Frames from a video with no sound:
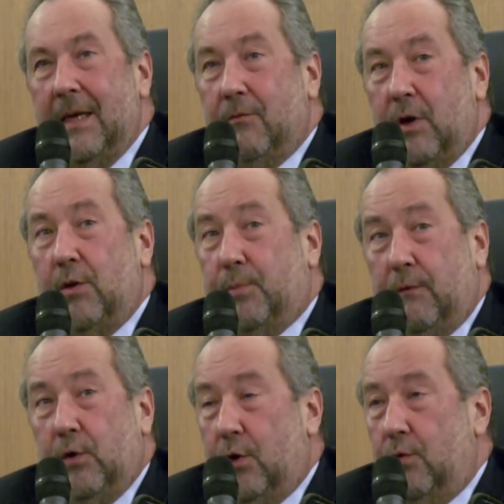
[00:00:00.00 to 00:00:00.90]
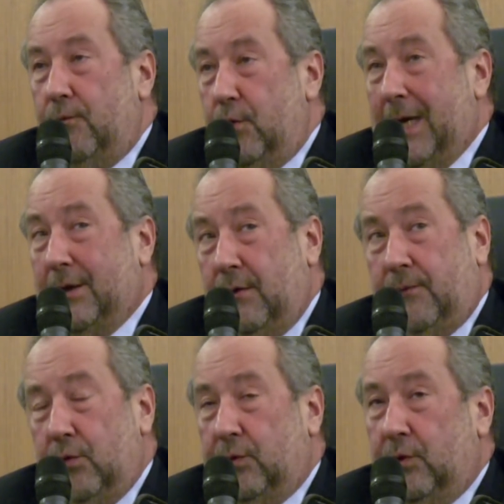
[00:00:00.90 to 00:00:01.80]
Quello provocò un largo
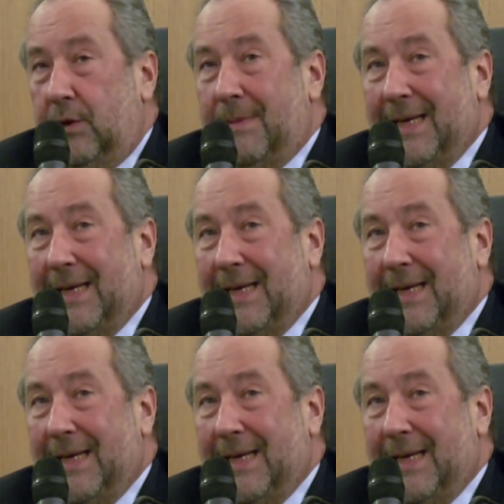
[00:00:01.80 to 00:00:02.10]
flusso di